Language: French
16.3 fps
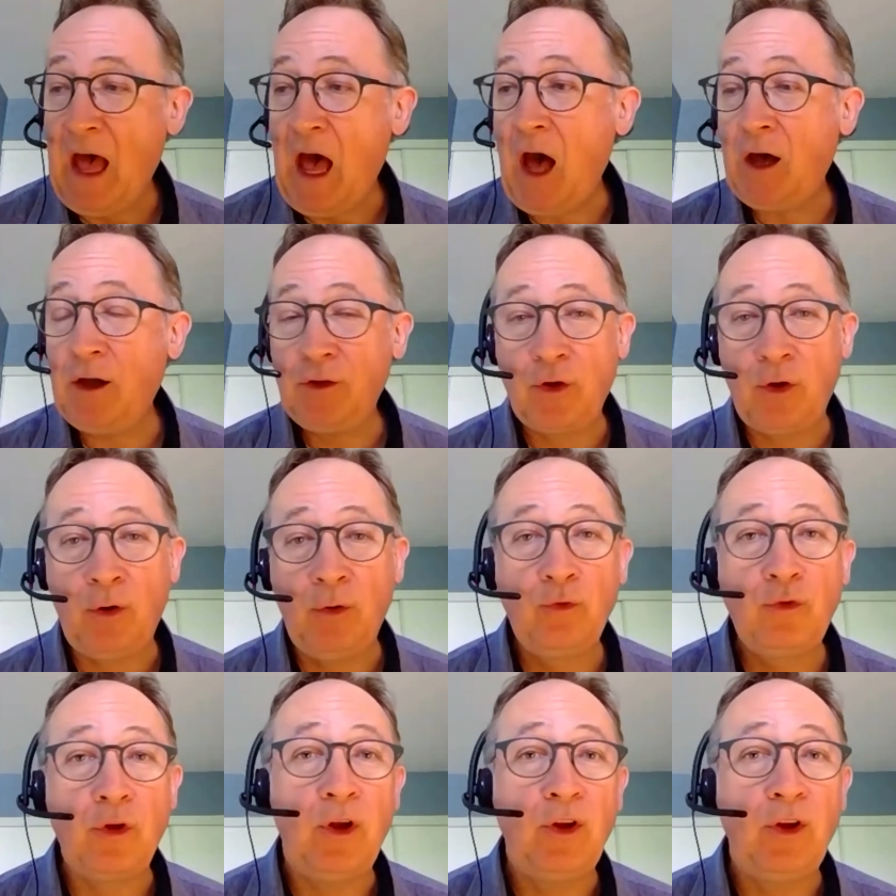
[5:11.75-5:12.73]
Entre
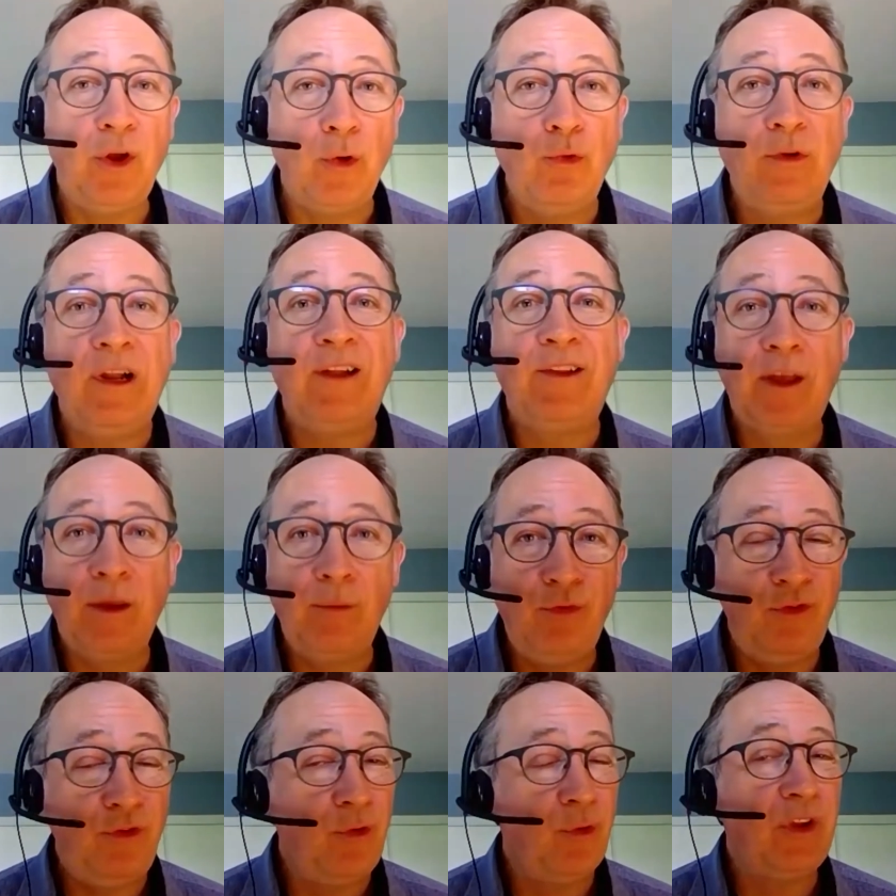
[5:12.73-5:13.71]
autres, il y a eu
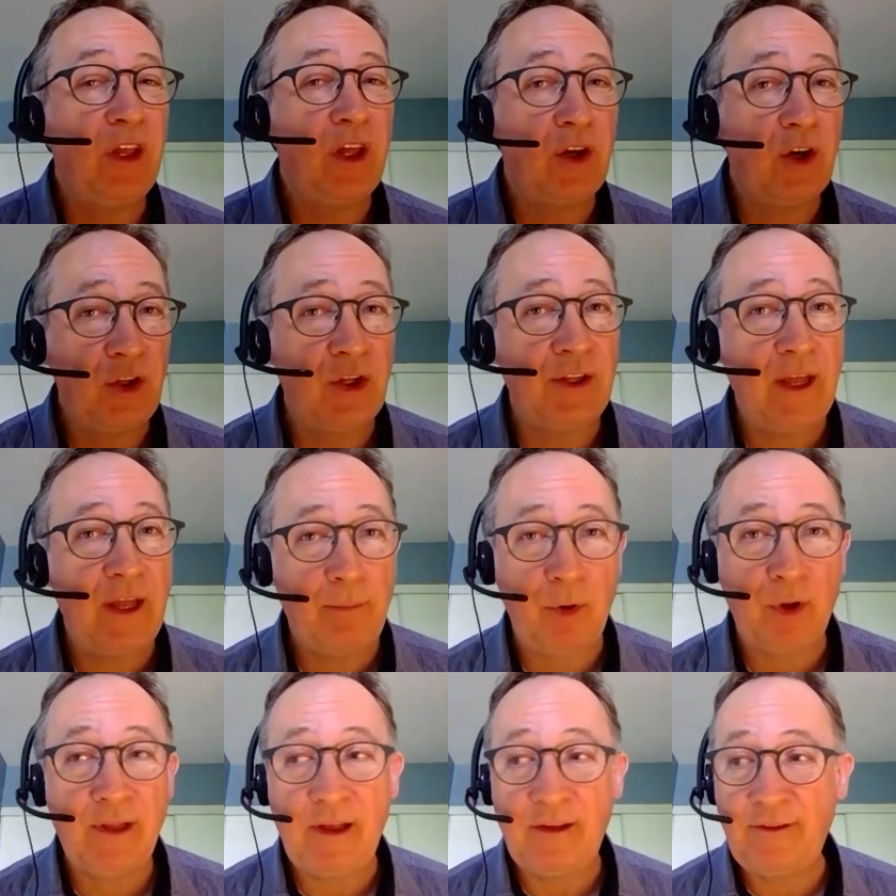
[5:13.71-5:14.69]
l'attribution des quotas
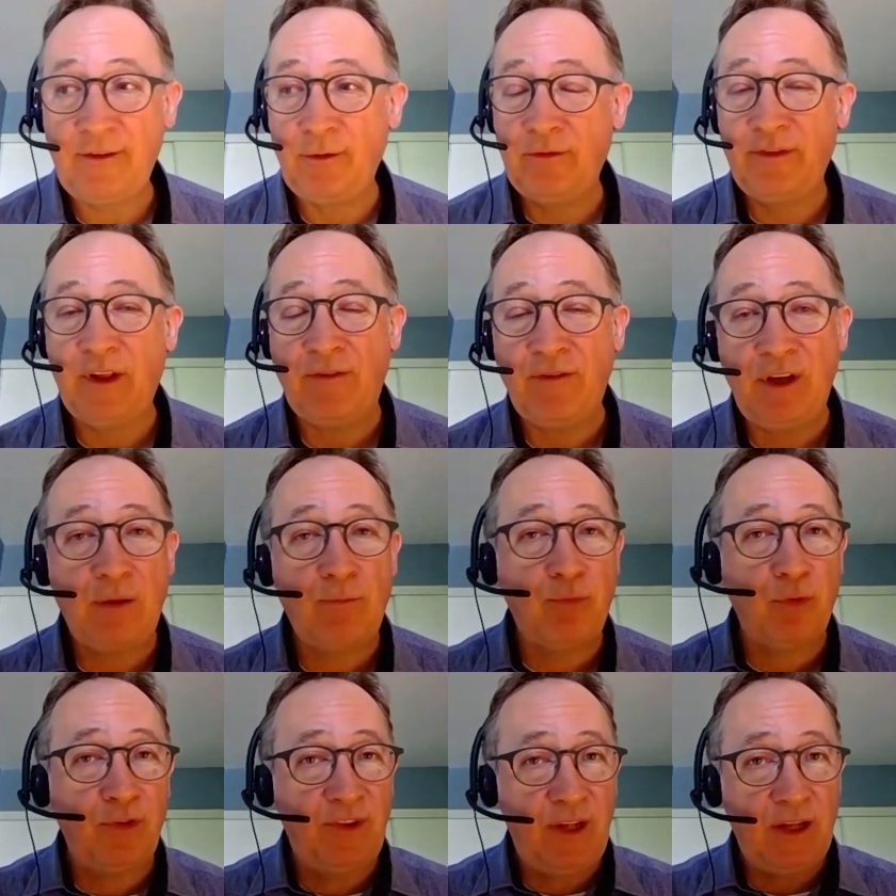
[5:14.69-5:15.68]
d'importation. Vous savez, les
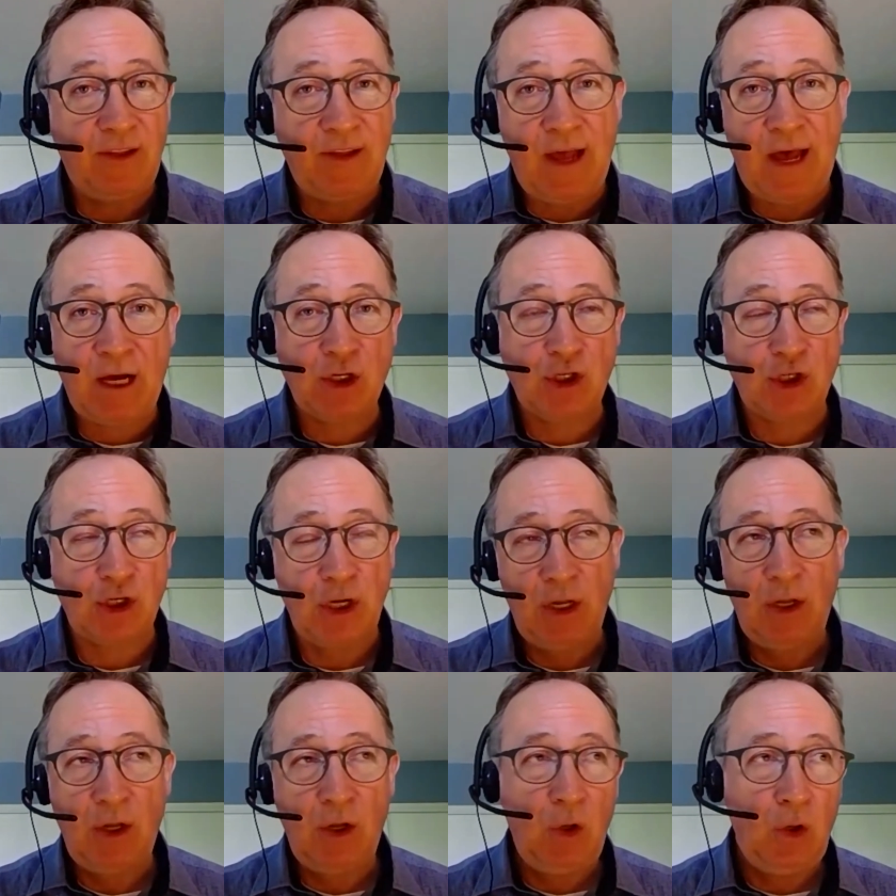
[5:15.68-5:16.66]
pourcentages
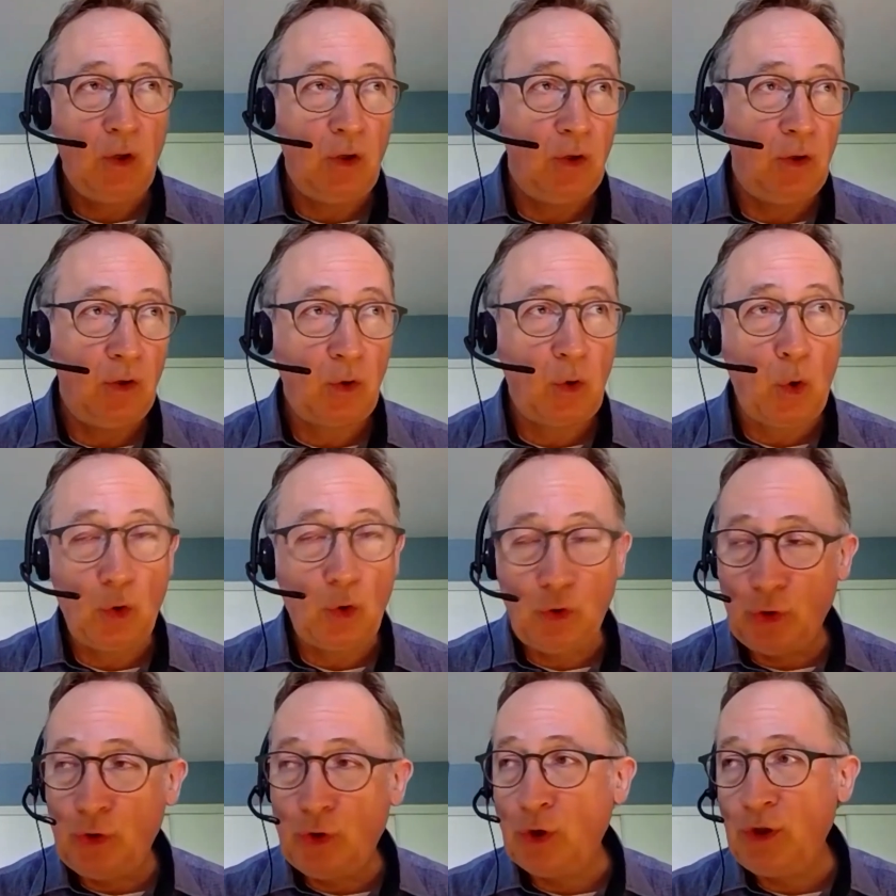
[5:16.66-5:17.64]
euh, qu'on
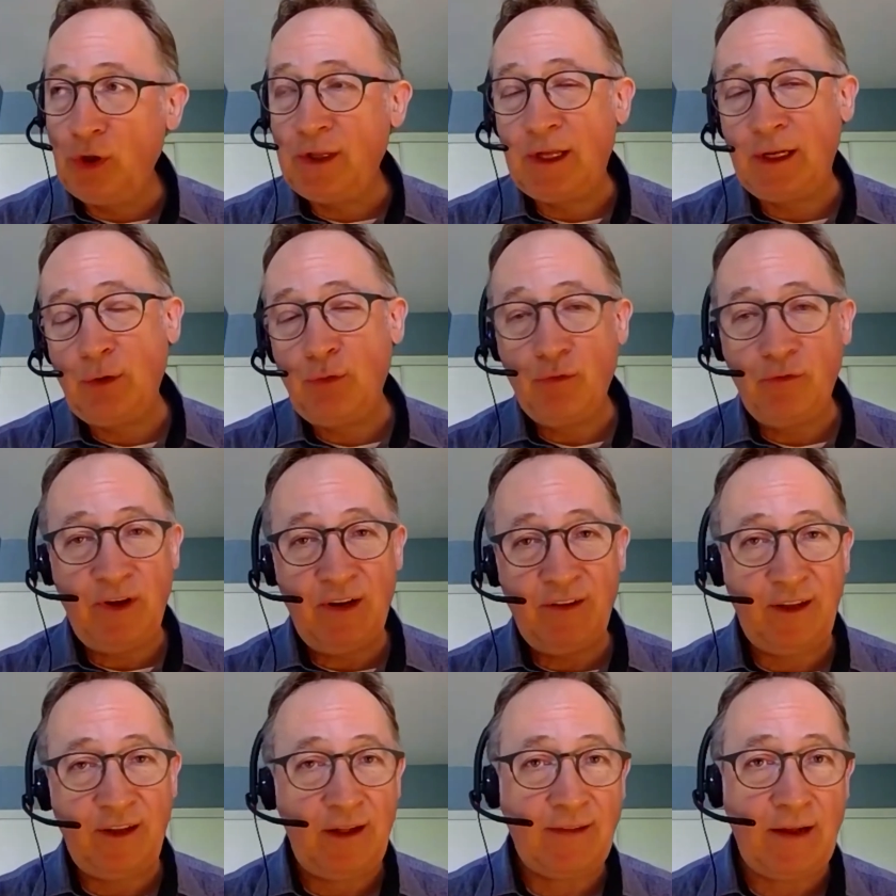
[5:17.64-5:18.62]
a donné dans les
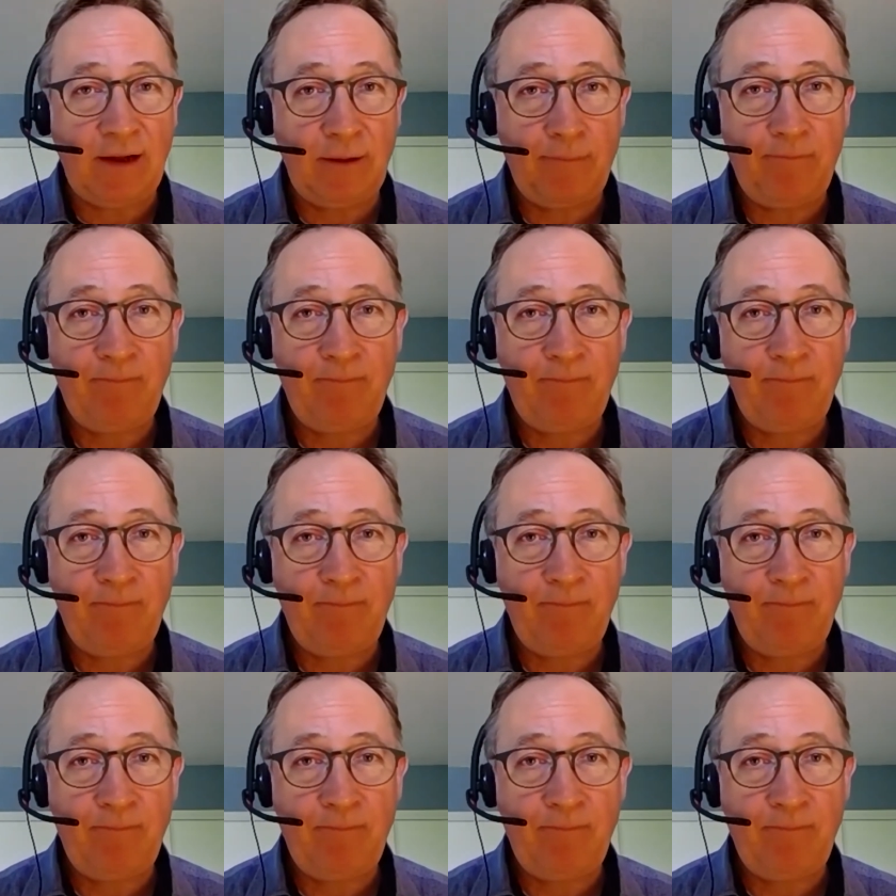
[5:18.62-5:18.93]
nouvelles ententes.